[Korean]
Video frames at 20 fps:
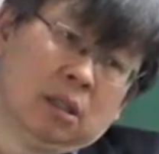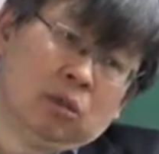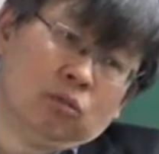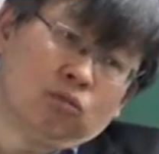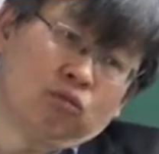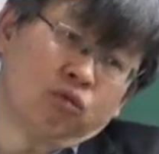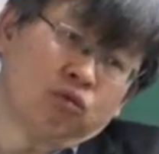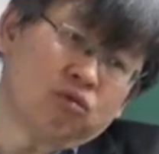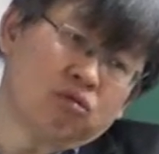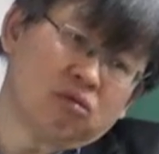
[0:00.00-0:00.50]

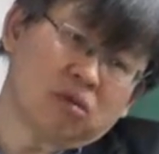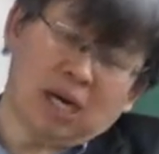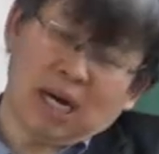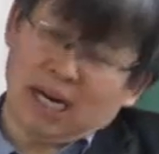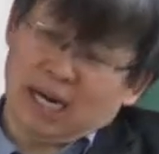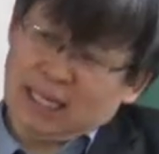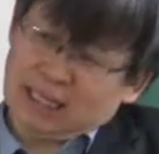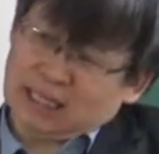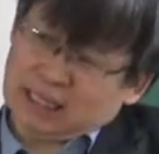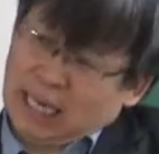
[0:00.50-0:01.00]

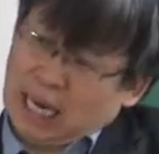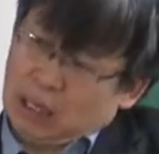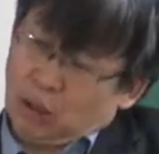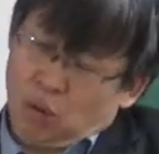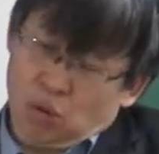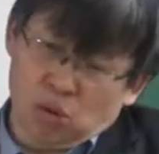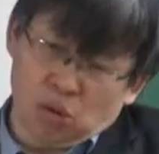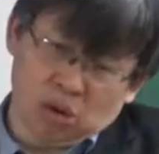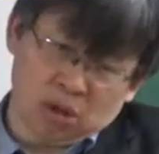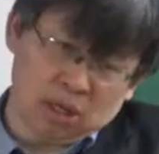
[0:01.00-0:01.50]
누군가가
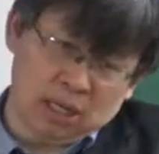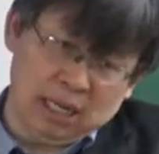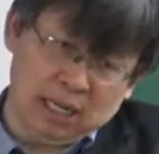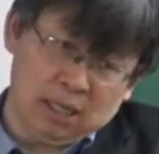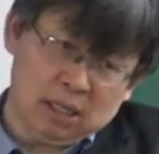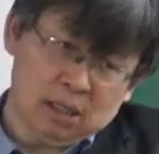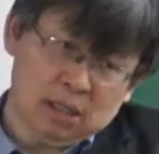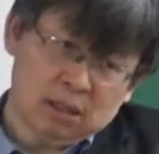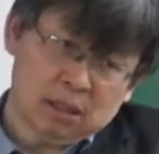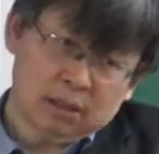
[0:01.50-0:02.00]
짜놓은
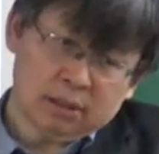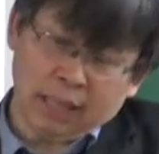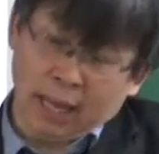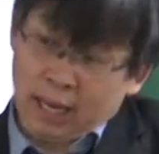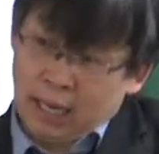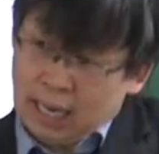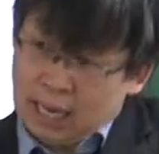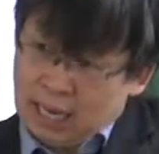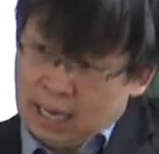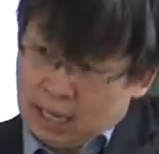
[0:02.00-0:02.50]
거를
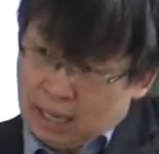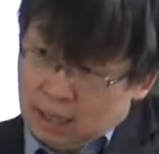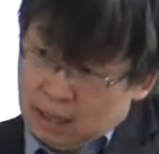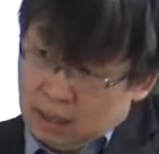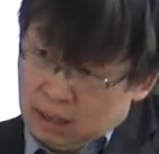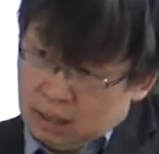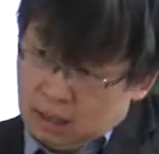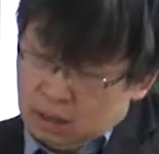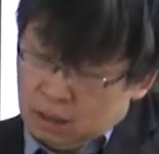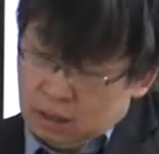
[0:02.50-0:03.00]
내가
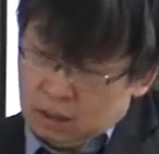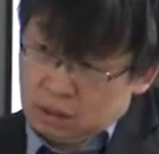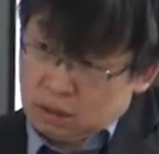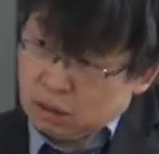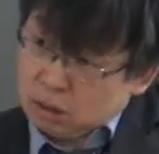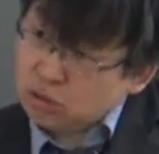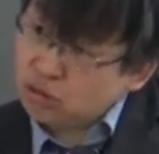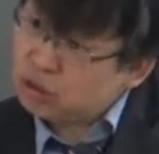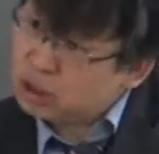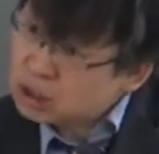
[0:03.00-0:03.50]

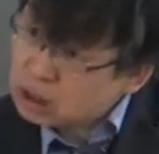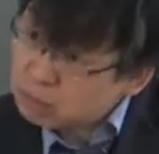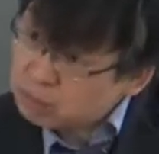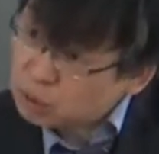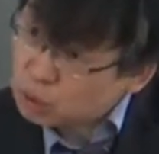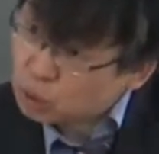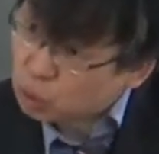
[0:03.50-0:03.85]
쓸수 있으면